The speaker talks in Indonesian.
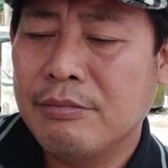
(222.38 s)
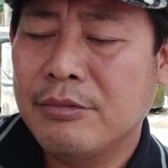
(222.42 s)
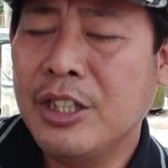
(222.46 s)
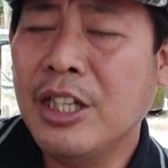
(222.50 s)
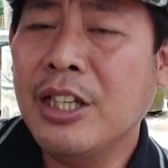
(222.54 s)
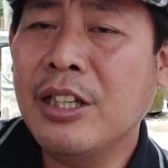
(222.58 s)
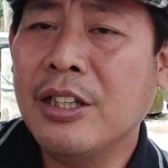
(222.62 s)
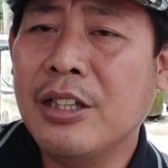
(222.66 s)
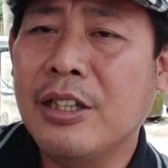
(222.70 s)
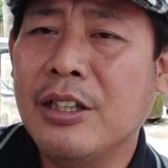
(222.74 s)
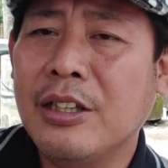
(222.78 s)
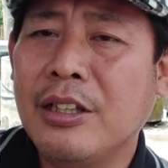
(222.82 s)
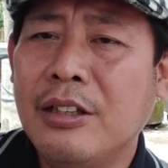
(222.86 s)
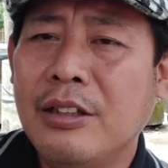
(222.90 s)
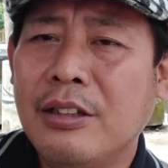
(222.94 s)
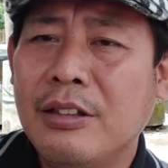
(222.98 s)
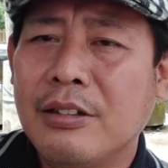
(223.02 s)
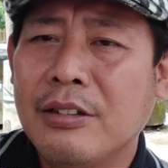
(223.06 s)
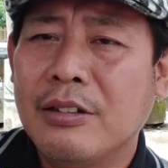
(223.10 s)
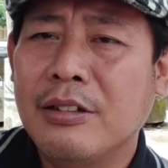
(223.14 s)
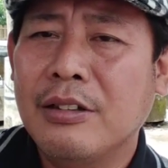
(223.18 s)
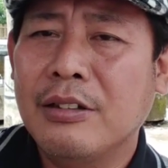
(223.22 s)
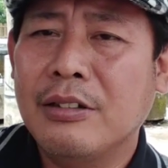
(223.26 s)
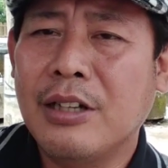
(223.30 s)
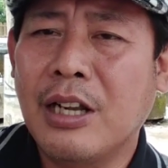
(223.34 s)
tinggi
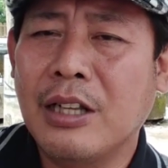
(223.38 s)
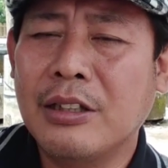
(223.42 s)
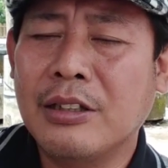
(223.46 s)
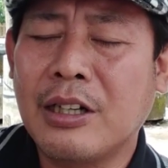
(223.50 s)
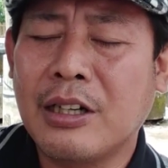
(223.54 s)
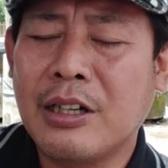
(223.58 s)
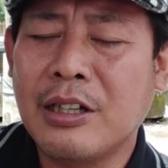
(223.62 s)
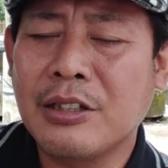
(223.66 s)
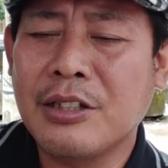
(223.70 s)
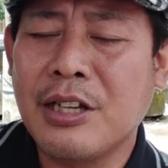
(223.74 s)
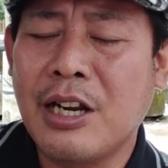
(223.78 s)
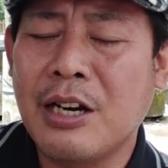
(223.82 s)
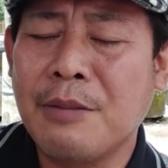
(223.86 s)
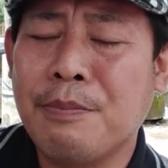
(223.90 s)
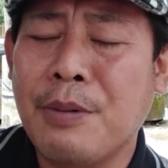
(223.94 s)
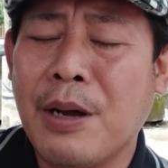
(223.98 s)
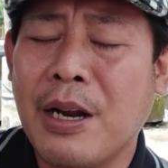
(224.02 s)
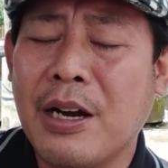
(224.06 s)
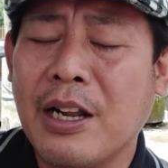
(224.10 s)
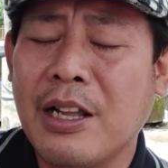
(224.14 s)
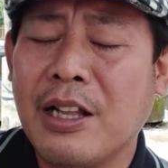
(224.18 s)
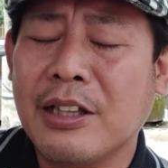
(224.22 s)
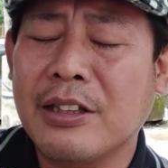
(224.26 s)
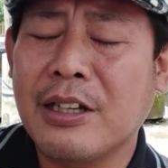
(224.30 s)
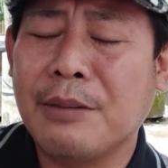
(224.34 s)
dan terkesan
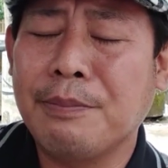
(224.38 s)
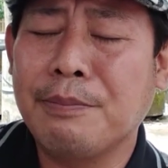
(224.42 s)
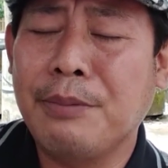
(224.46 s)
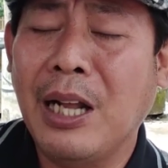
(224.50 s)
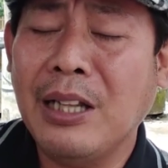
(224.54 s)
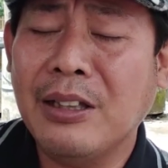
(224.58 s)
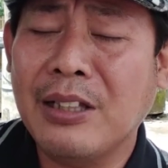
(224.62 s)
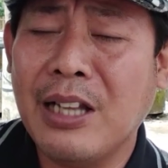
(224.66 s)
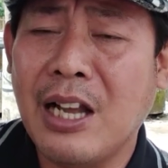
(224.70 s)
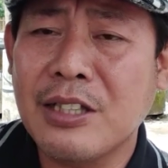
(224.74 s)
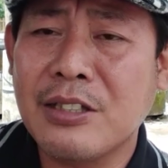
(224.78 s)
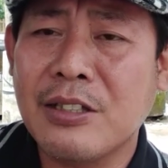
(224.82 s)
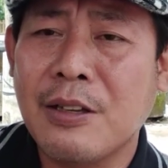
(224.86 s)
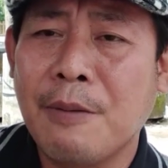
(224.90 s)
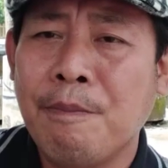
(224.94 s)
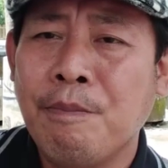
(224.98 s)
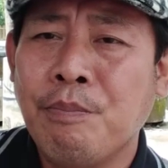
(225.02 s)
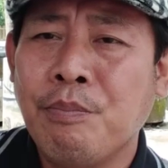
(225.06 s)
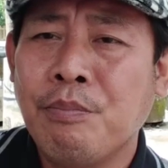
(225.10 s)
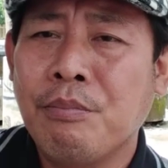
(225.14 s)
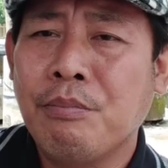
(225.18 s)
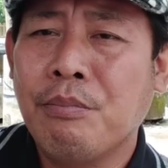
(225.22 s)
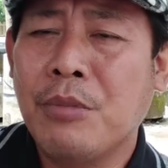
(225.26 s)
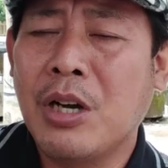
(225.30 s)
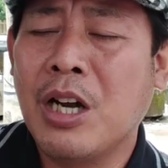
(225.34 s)
barangnya terbatas.
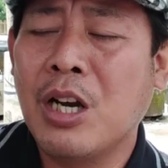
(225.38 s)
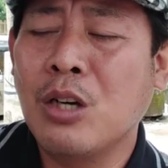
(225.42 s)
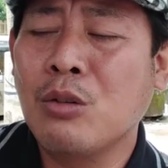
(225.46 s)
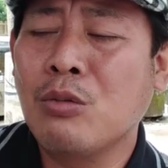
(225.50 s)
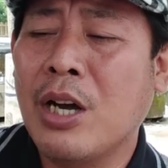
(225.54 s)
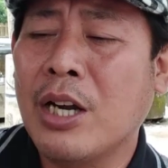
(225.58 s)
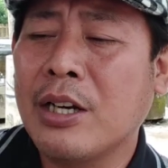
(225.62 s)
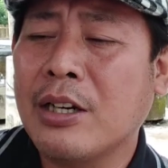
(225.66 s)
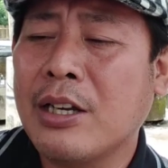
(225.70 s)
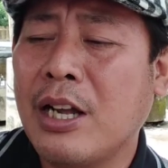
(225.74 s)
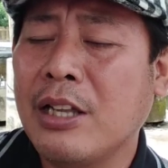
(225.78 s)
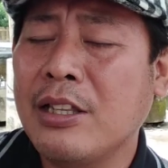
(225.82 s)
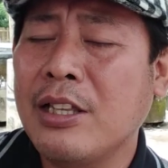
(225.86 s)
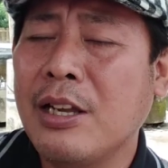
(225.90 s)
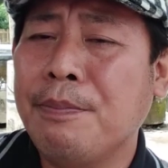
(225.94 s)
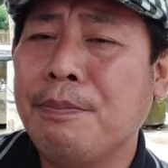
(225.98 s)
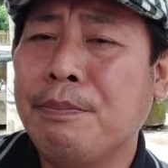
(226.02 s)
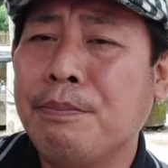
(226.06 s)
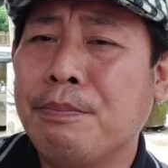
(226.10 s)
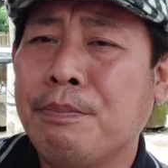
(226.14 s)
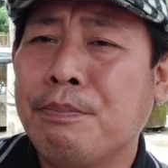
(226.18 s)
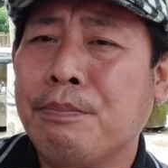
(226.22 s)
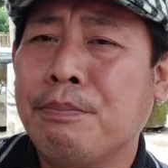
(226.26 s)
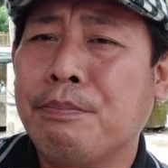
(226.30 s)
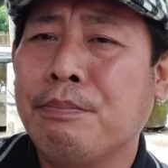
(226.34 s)
Mengeluarkannya
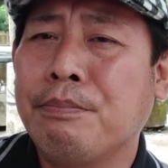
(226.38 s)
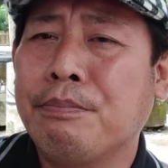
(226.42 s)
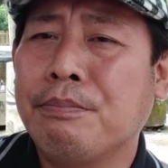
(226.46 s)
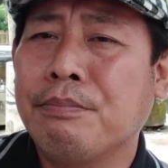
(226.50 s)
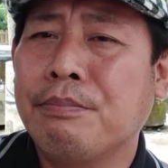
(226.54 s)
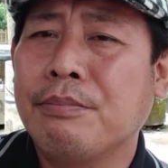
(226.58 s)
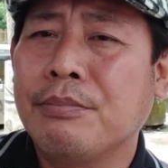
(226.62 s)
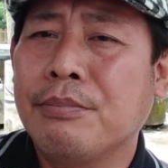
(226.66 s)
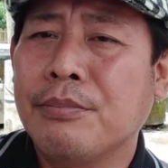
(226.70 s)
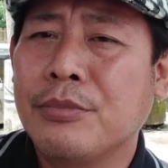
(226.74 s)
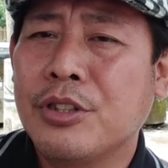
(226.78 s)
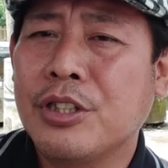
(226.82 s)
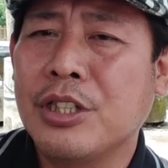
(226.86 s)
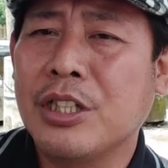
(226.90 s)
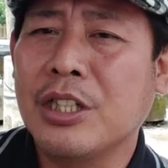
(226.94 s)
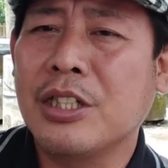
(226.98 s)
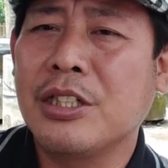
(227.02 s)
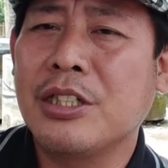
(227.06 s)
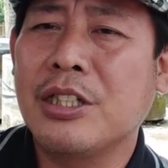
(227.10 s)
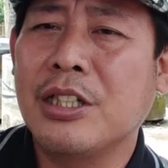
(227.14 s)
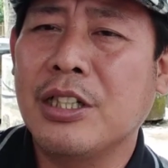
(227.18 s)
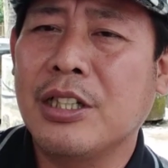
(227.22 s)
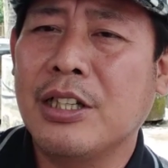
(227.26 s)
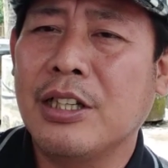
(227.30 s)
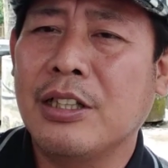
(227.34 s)

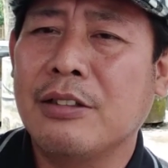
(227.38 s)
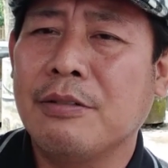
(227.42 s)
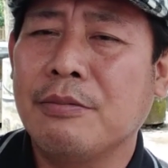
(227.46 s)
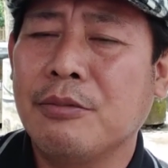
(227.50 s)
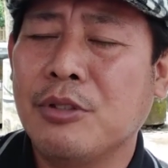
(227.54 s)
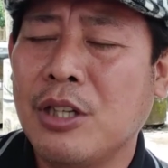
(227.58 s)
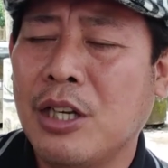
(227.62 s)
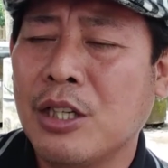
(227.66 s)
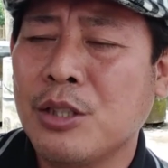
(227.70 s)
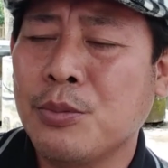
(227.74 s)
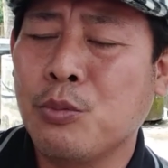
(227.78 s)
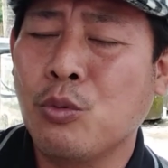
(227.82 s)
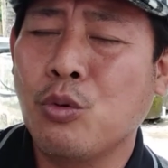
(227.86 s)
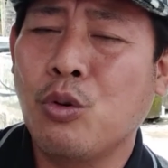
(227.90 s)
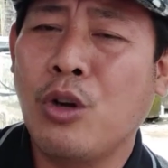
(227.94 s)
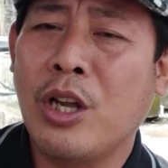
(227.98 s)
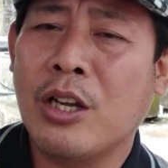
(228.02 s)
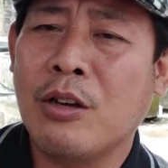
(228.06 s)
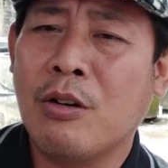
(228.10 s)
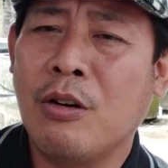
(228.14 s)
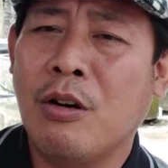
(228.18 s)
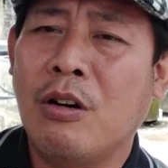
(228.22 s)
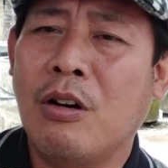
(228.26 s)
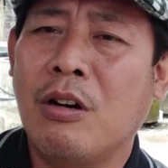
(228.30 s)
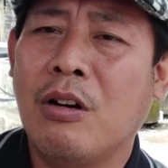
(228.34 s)
sedikit-sedikit. Misalnya 10
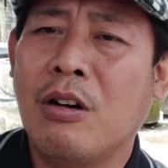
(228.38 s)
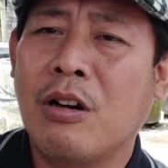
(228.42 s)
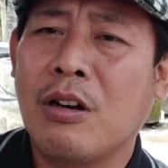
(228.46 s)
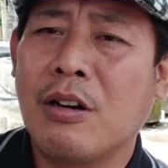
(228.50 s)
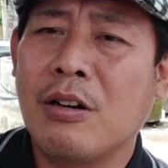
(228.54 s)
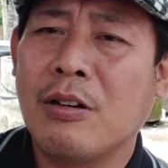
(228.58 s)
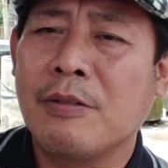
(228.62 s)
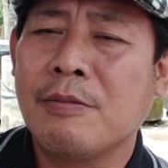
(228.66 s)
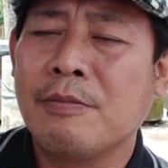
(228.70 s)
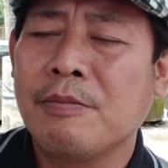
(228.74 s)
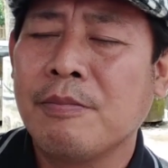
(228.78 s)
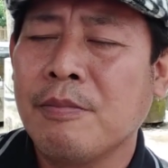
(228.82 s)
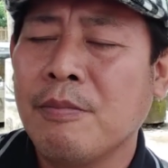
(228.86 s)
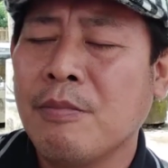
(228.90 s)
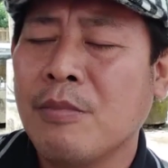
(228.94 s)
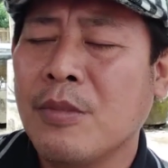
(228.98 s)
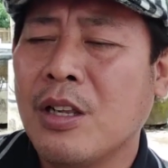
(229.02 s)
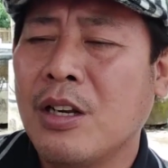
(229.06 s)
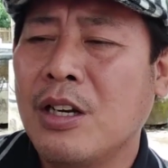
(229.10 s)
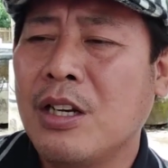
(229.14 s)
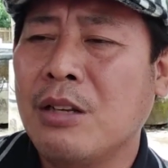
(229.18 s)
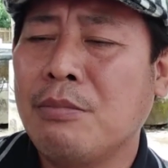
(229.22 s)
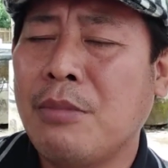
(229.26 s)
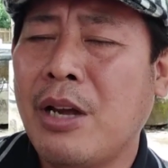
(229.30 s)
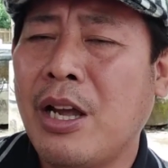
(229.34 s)
ekor,
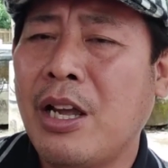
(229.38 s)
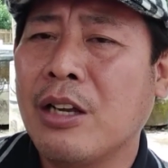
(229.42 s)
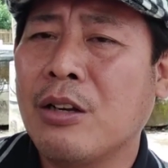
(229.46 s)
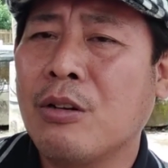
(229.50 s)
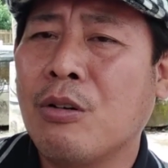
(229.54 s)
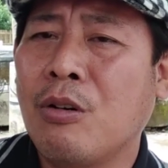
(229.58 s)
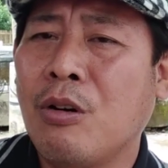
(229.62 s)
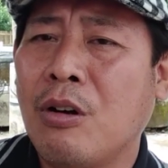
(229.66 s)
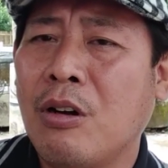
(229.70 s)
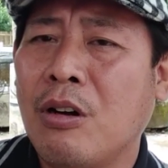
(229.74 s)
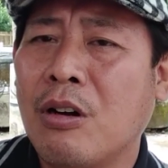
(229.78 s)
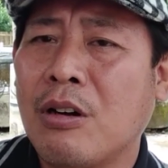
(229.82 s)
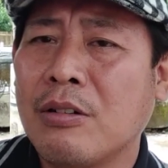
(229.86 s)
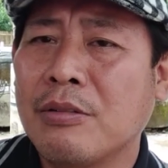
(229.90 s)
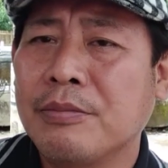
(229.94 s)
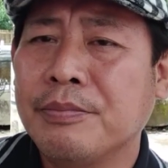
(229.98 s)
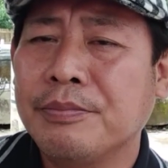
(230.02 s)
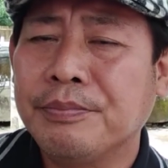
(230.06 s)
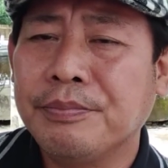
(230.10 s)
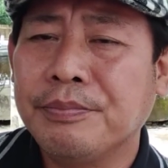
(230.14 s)
5 ekor,